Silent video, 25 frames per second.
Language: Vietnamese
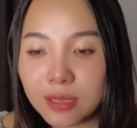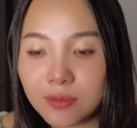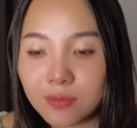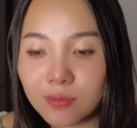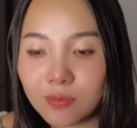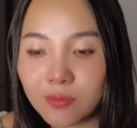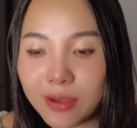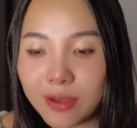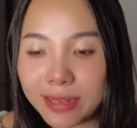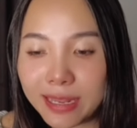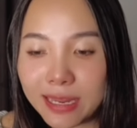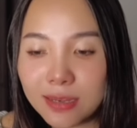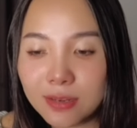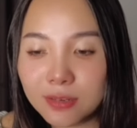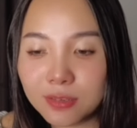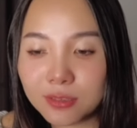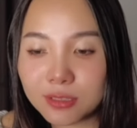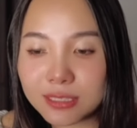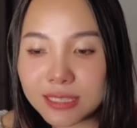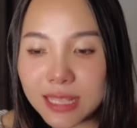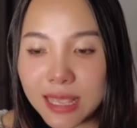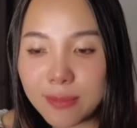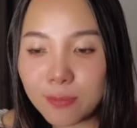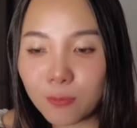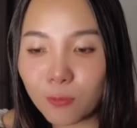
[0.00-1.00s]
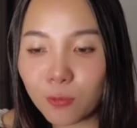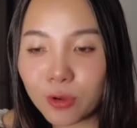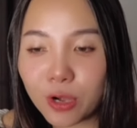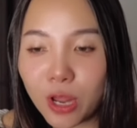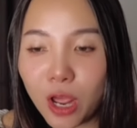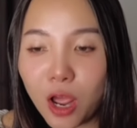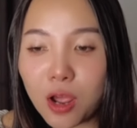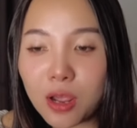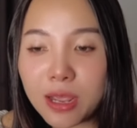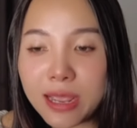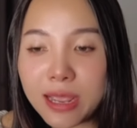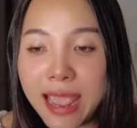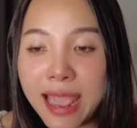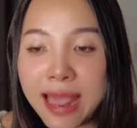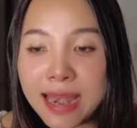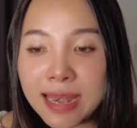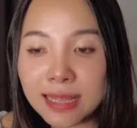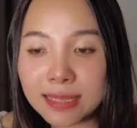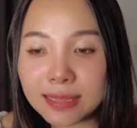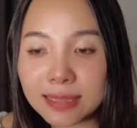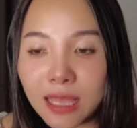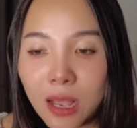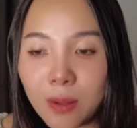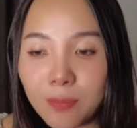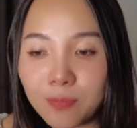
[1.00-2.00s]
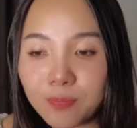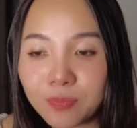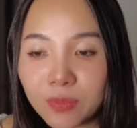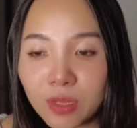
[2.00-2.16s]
Và cái lượt xem của nó khá là thấp.